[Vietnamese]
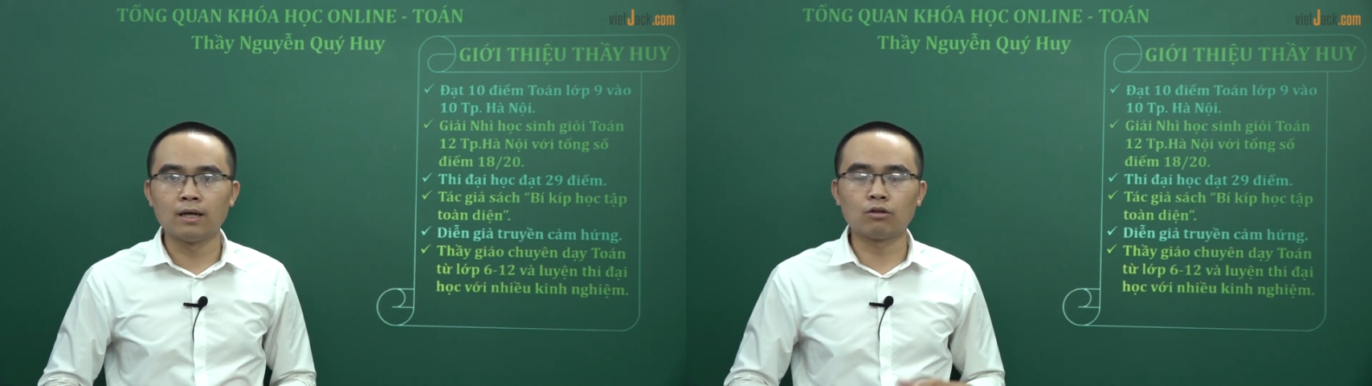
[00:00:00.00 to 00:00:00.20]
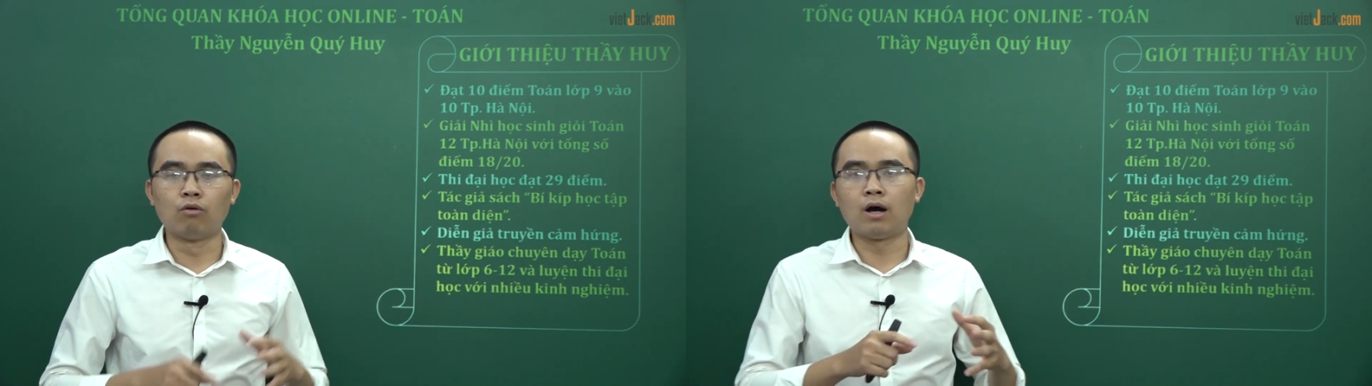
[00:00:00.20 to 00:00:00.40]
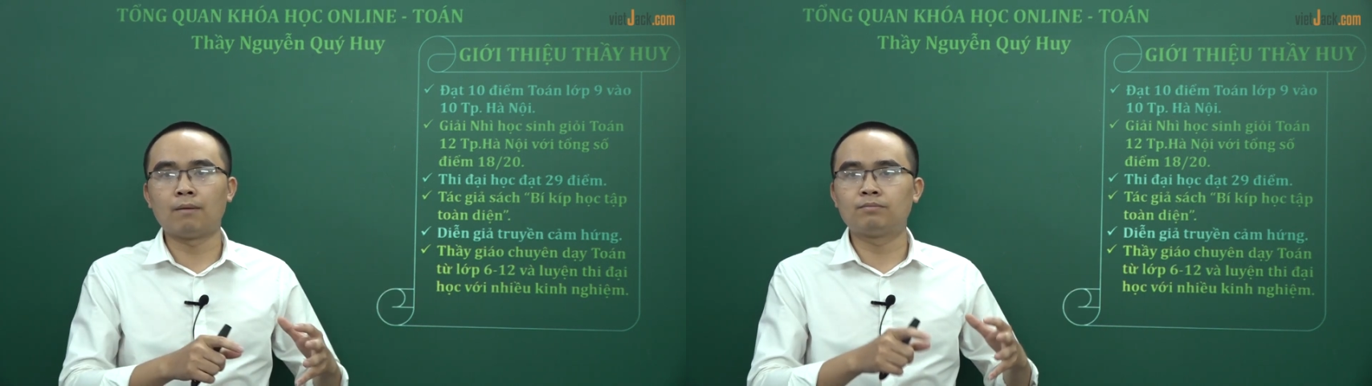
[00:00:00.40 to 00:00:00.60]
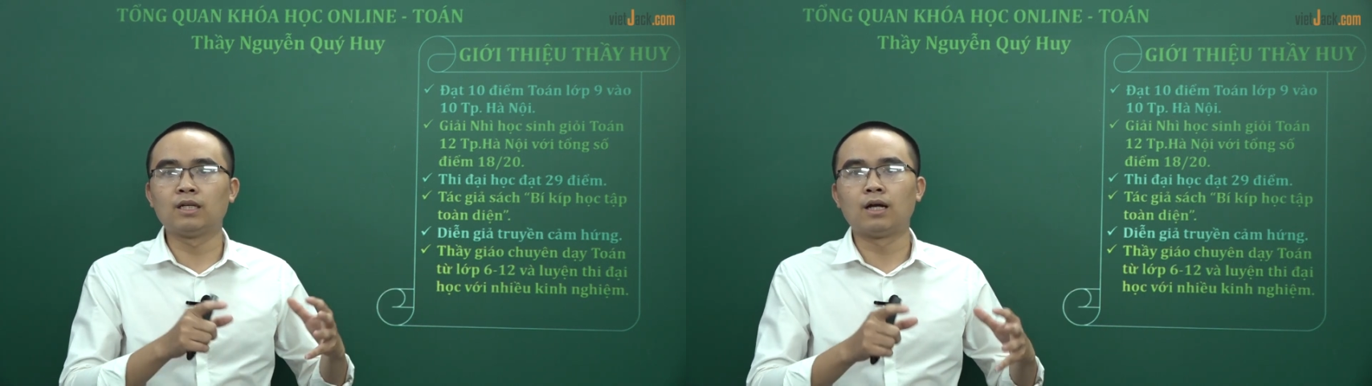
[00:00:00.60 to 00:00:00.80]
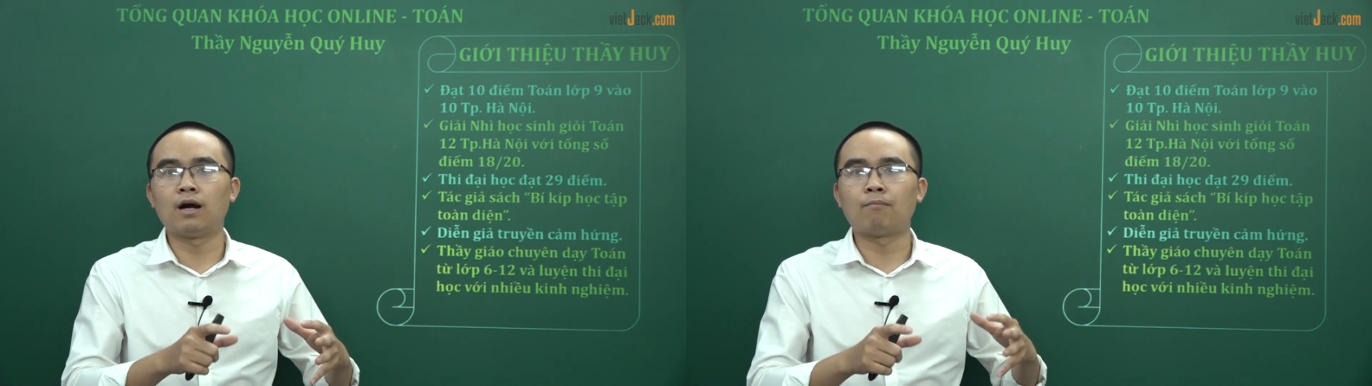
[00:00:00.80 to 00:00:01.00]
tổ hợp,
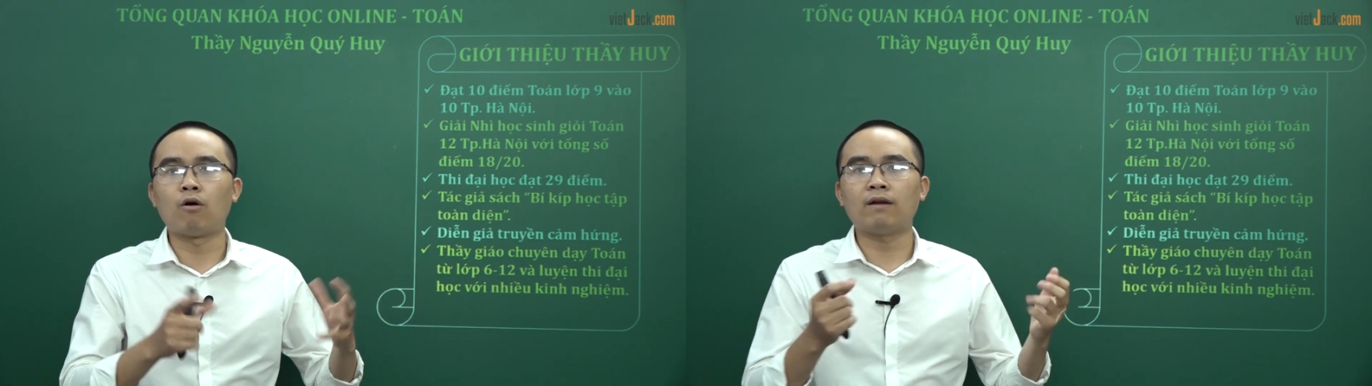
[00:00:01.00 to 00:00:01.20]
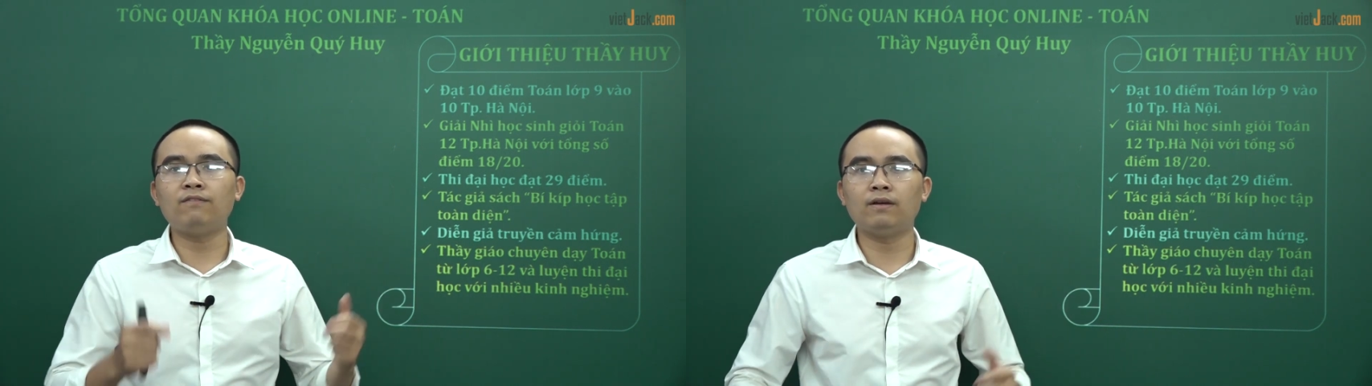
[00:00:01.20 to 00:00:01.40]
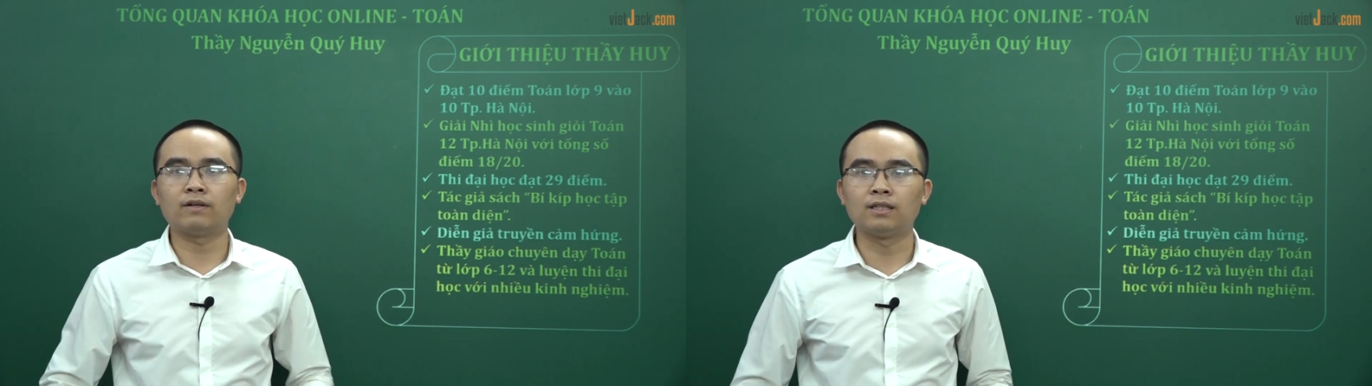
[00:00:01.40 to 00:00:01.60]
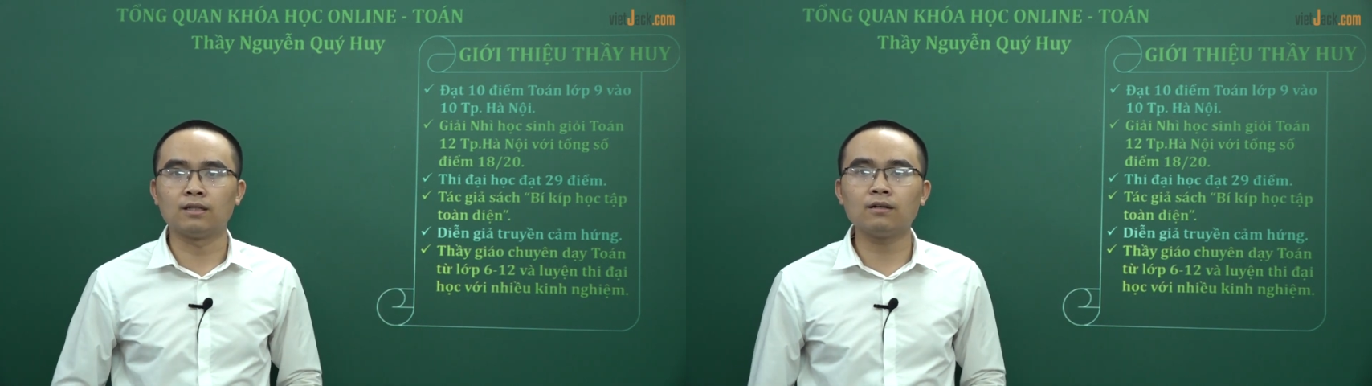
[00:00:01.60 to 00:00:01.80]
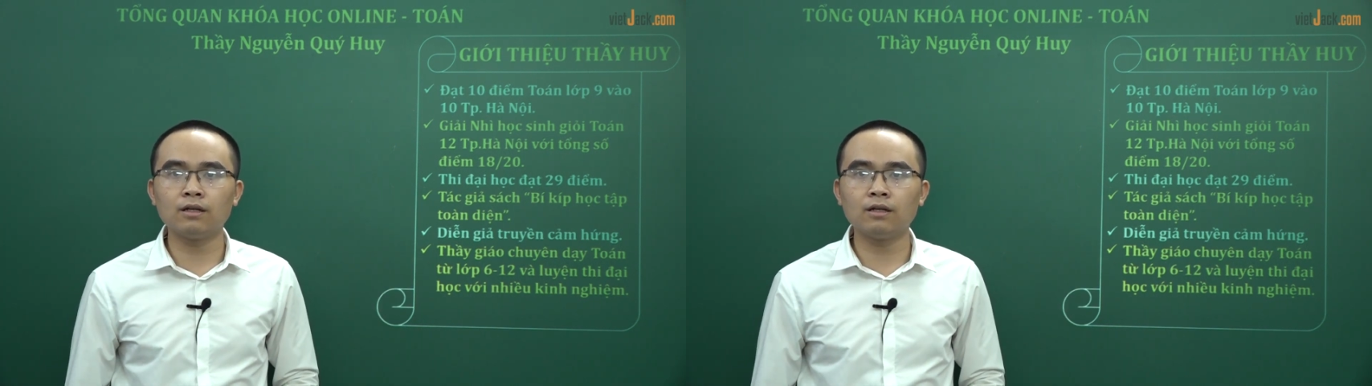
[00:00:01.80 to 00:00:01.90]
chỉnh hợp, hoán vị và nhị thức